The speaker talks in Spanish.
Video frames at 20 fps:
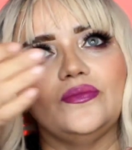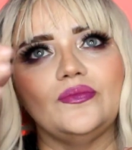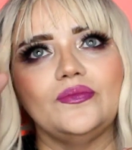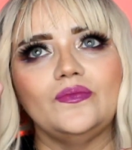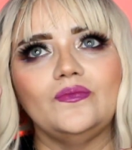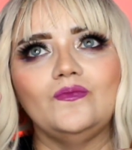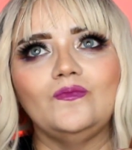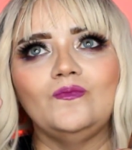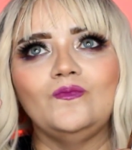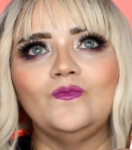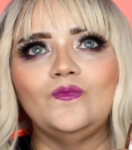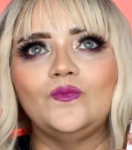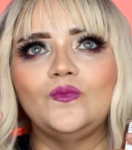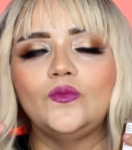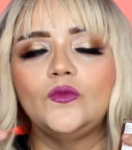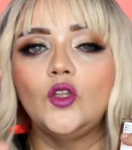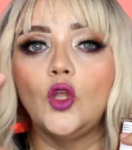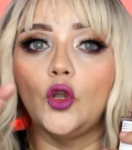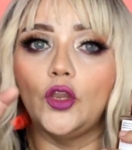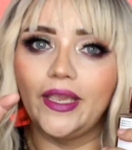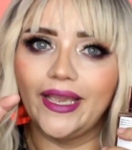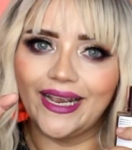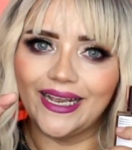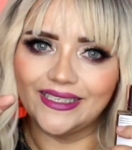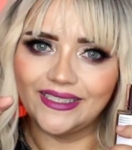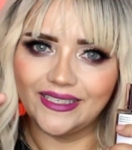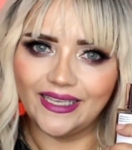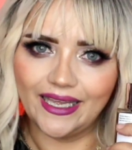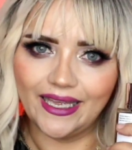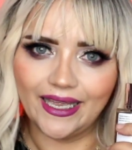mm, no llega a
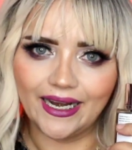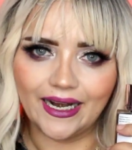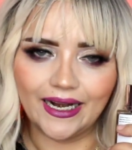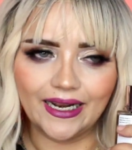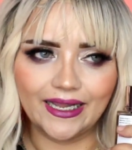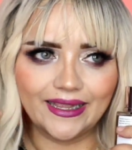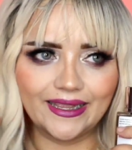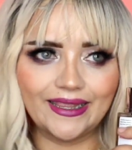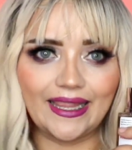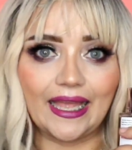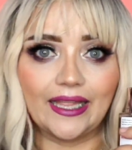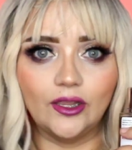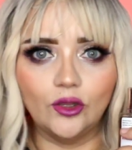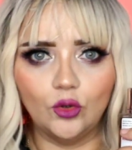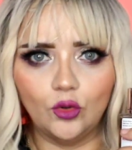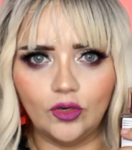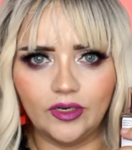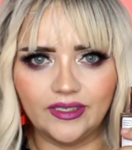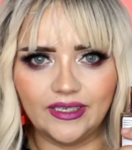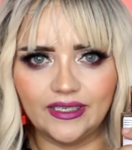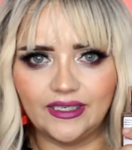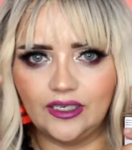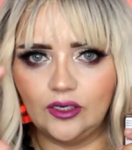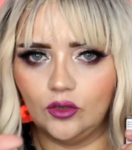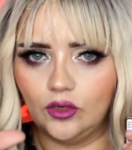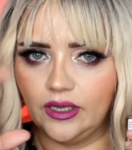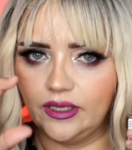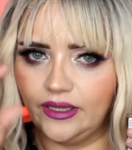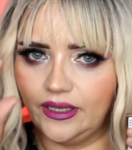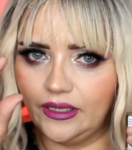ser tan dulce,
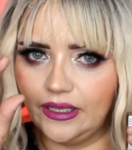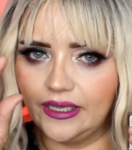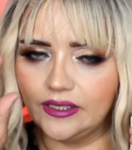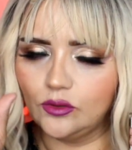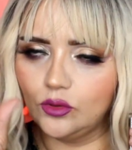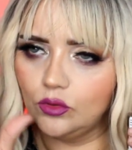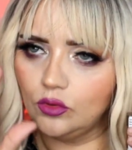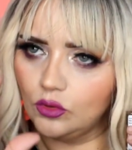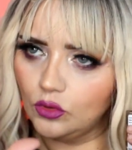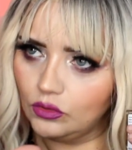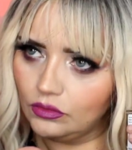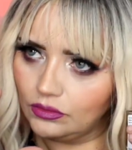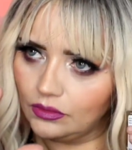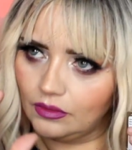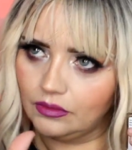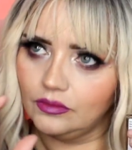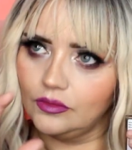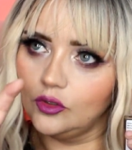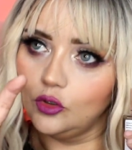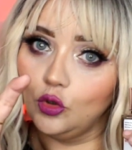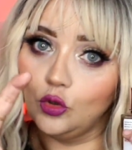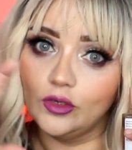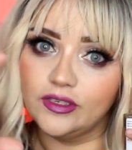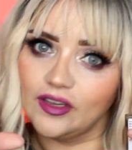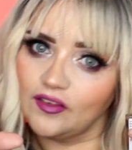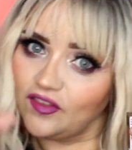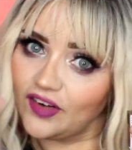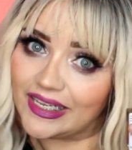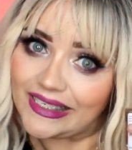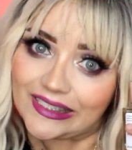sino que es un
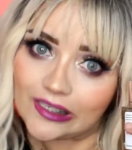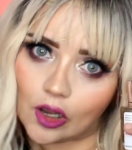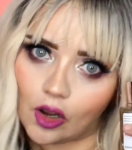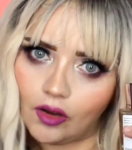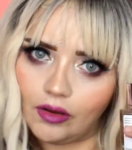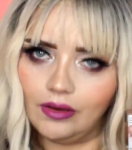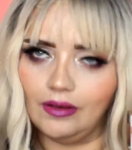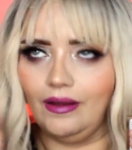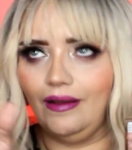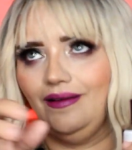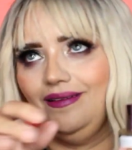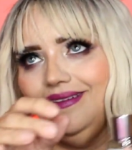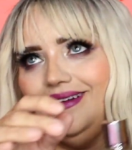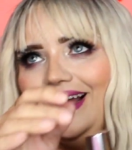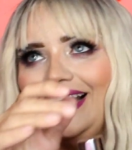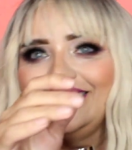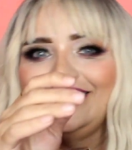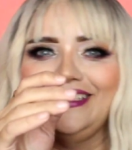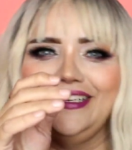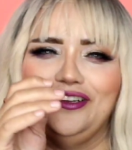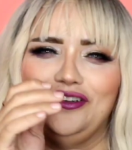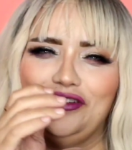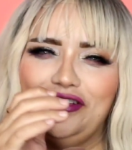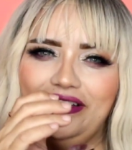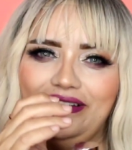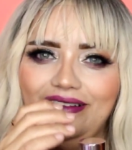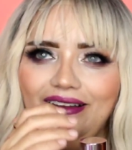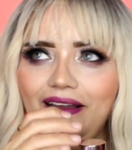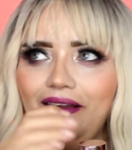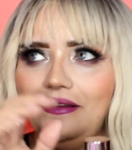dulce fresco, así lo
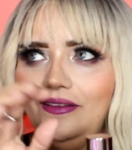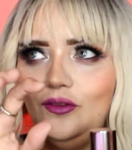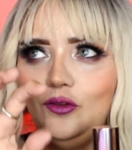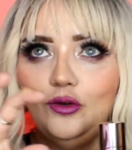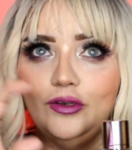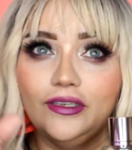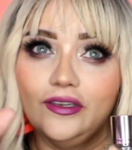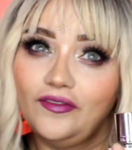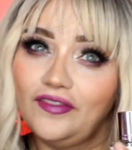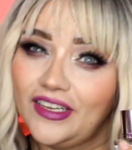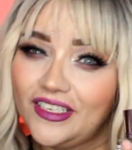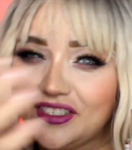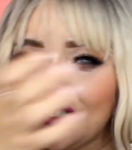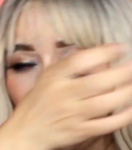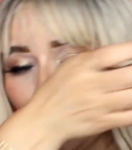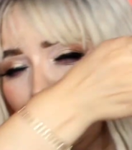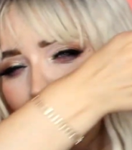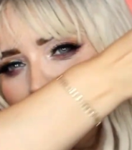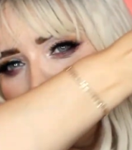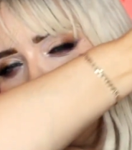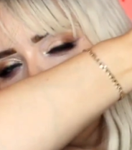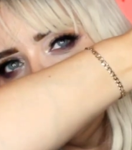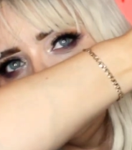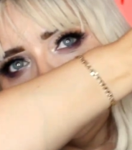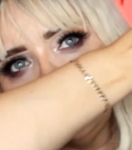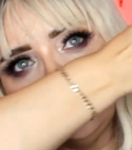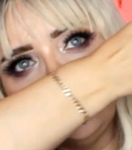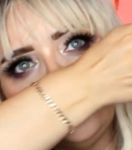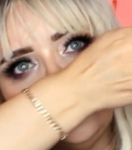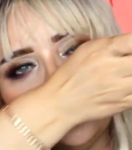de dulce fresco,
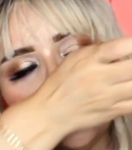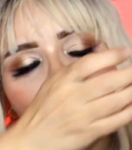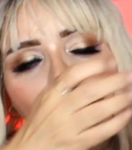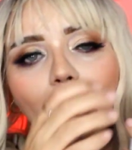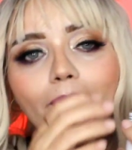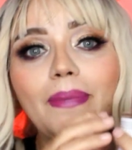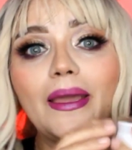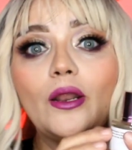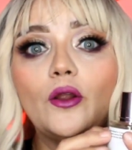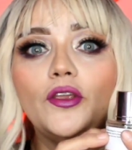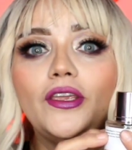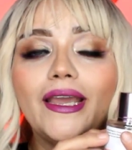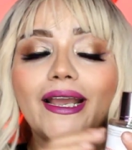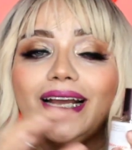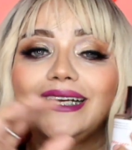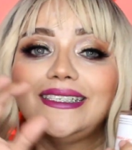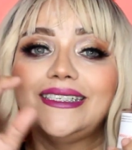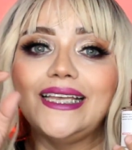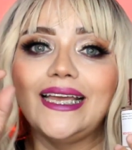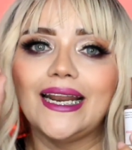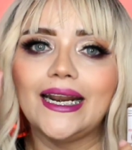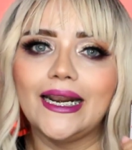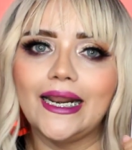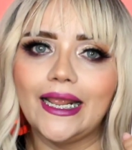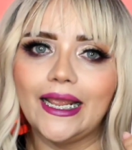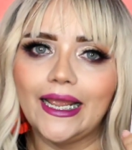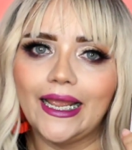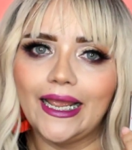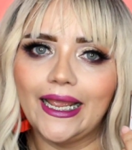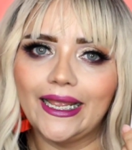pero llega a ser,
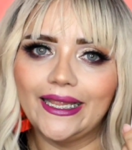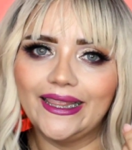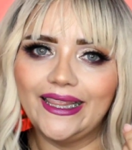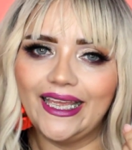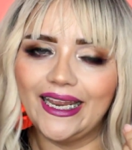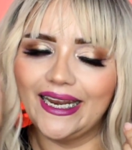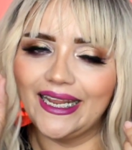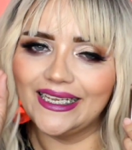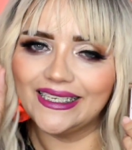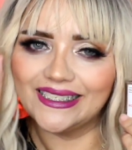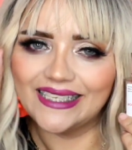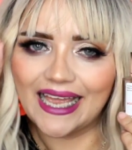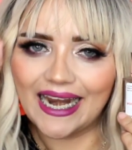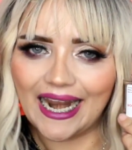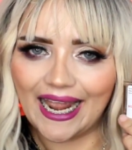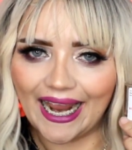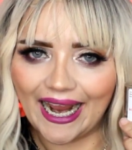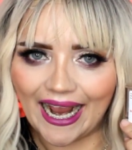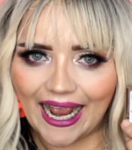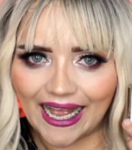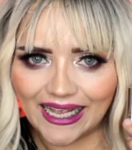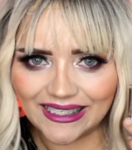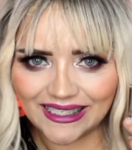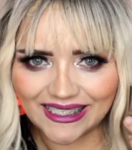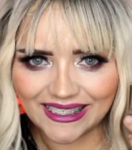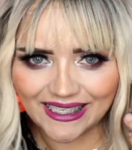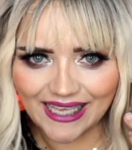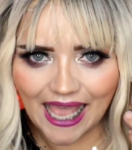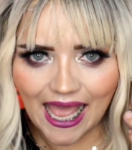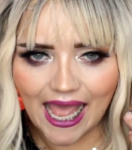tiene esa
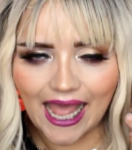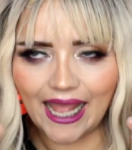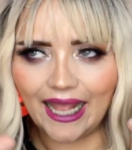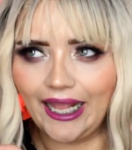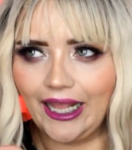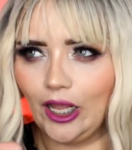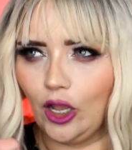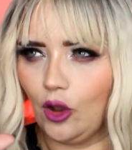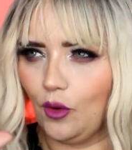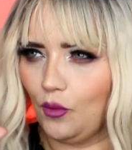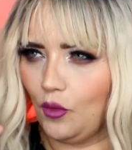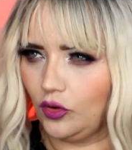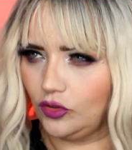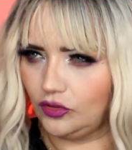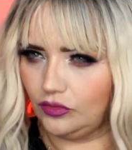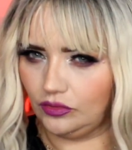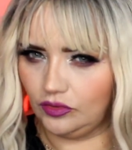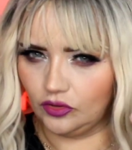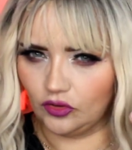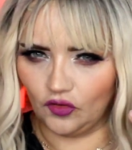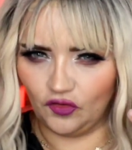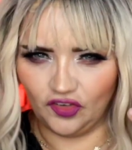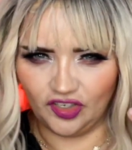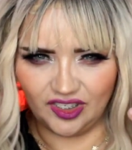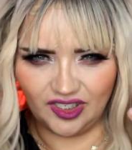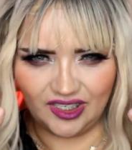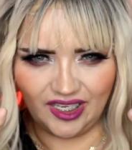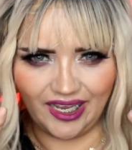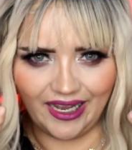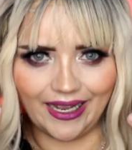elegancia y como
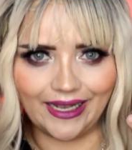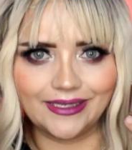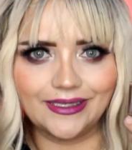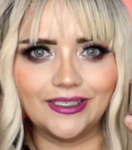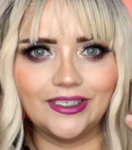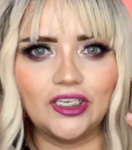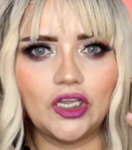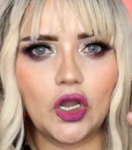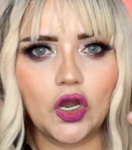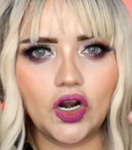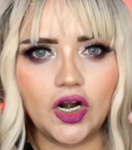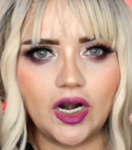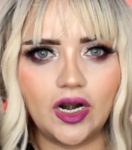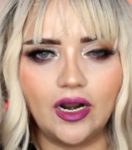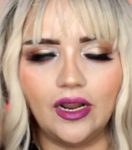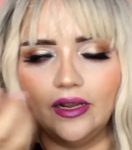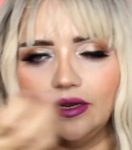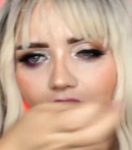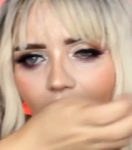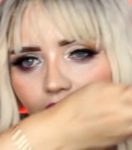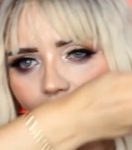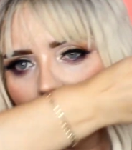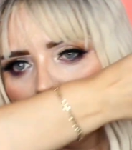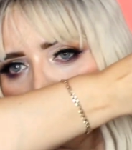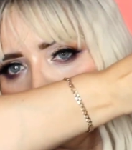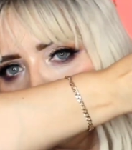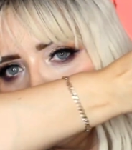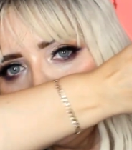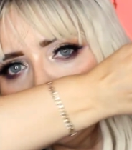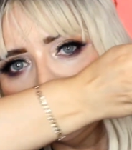sofisticación
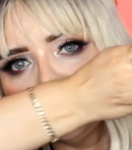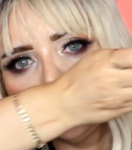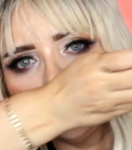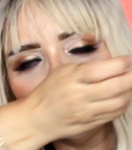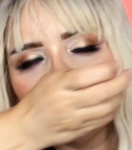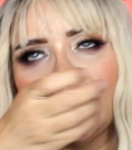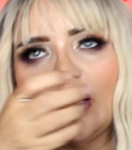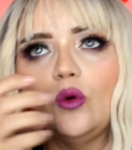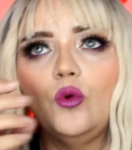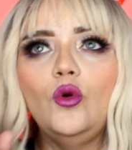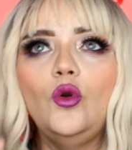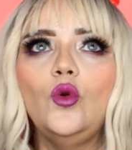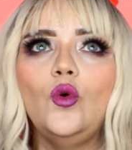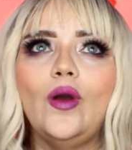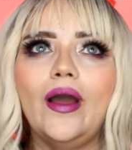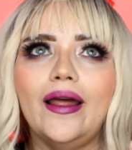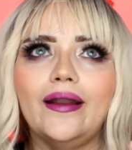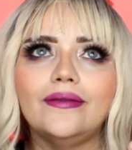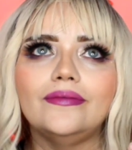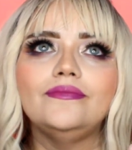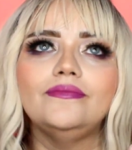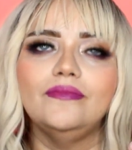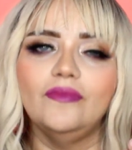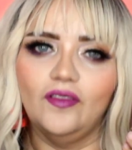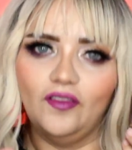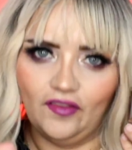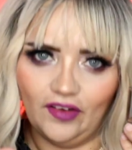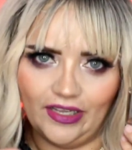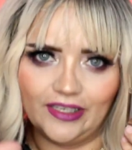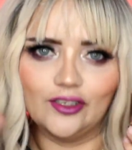de un lugar
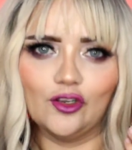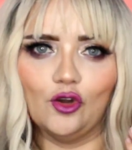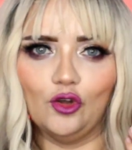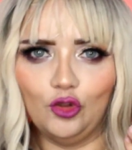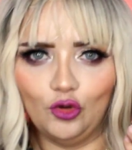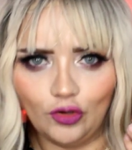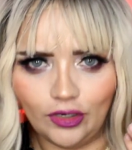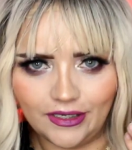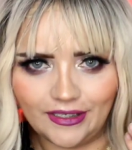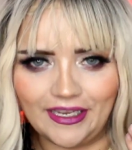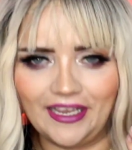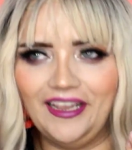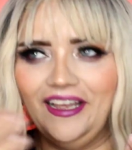fresco dulce.